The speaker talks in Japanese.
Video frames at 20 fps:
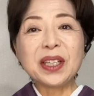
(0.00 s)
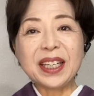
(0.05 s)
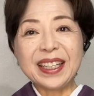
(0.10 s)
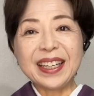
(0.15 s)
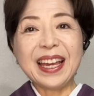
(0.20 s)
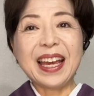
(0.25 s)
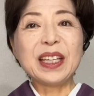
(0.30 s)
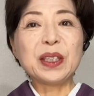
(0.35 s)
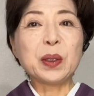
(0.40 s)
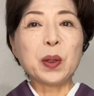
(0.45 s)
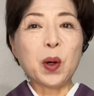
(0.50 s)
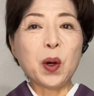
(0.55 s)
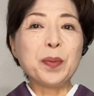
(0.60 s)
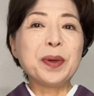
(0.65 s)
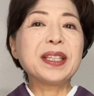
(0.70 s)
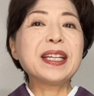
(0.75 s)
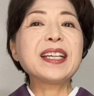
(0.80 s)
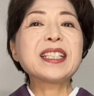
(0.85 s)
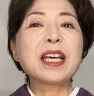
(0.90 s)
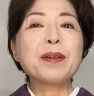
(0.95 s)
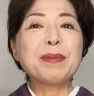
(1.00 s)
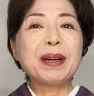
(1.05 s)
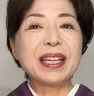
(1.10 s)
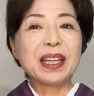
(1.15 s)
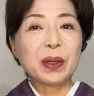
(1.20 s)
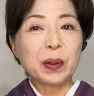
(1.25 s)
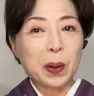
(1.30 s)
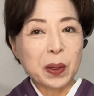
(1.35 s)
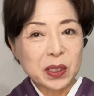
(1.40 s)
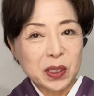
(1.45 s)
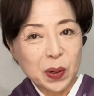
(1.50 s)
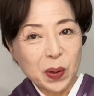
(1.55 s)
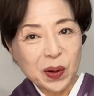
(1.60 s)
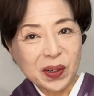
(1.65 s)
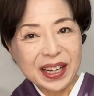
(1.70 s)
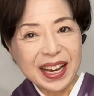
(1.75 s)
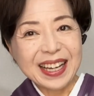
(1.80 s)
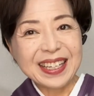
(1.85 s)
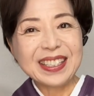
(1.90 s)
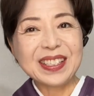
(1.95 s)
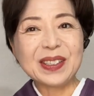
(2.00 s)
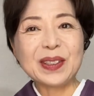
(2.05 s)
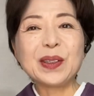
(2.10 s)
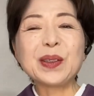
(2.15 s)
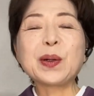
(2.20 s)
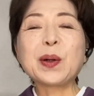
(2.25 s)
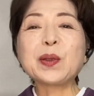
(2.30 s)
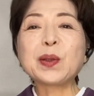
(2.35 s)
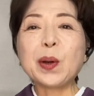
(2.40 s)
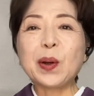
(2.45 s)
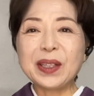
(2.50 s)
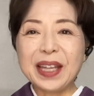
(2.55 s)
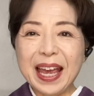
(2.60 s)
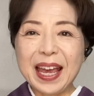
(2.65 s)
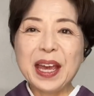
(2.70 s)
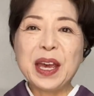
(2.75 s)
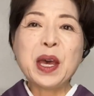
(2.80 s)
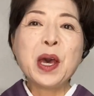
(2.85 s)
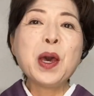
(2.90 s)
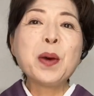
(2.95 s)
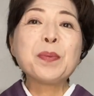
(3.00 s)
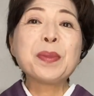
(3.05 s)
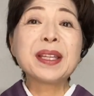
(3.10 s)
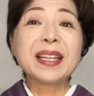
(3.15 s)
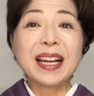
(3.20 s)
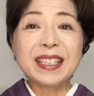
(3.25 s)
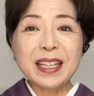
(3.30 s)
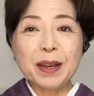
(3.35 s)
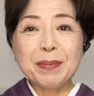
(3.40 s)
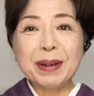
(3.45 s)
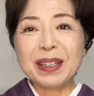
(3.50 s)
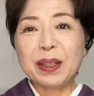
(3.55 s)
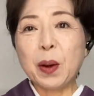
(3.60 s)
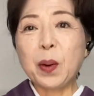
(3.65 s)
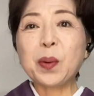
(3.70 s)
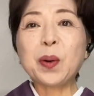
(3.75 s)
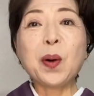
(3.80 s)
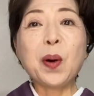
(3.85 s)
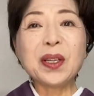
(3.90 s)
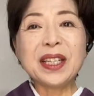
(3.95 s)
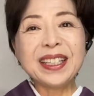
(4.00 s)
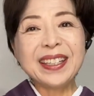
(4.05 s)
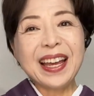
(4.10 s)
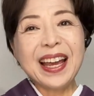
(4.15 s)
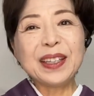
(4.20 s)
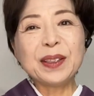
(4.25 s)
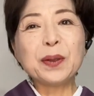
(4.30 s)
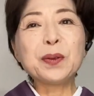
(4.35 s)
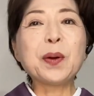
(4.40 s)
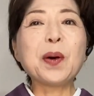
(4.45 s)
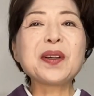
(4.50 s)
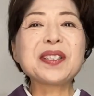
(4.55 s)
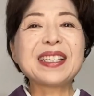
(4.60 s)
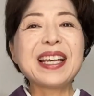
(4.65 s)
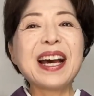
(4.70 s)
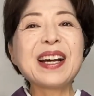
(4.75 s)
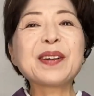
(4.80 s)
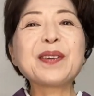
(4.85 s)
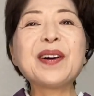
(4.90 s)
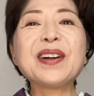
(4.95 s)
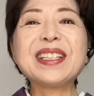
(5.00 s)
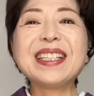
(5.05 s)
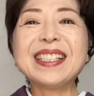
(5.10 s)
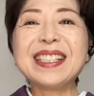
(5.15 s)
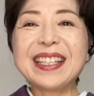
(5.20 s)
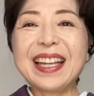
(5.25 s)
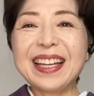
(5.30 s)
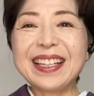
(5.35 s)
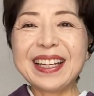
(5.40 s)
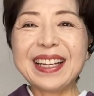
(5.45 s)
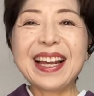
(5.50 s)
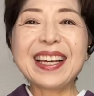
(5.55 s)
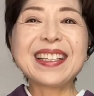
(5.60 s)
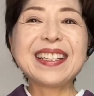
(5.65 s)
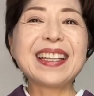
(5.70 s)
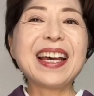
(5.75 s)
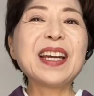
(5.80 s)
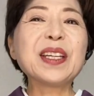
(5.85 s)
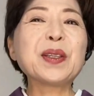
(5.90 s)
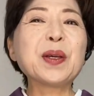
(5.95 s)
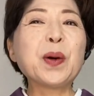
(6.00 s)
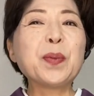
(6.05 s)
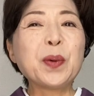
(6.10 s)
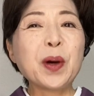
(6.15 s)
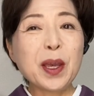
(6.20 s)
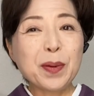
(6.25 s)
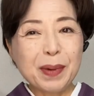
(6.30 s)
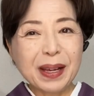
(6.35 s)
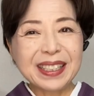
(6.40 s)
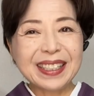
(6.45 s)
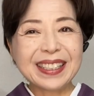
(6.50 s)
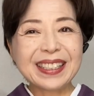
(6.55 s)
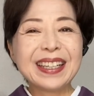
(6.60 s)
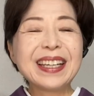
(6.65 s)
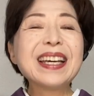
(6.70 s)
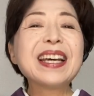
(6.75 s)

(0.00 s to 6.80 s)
ディネートを皆様にご紹介することで、皆様のコーディネートの参考にしていただきたいと思います。